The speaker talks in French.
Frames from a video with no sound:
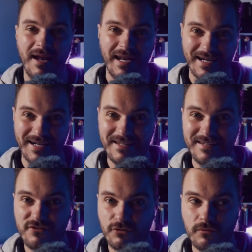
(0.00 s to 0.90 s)
la
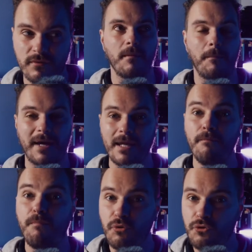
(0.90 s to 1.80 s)
qualité de son
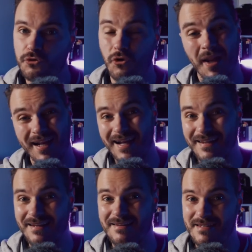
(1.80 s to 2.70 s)
prime plus que la
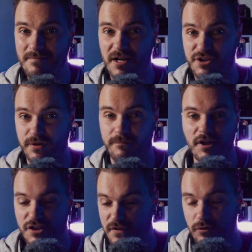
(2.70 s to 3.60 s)
qualité d'image.
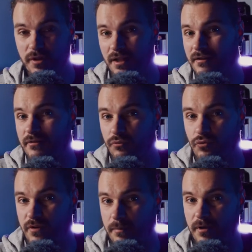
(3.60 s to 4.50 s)
Je vais donner un exemple
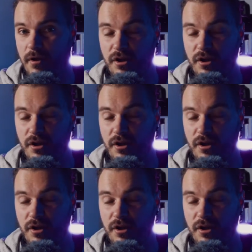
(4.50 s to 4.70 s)
tout simple.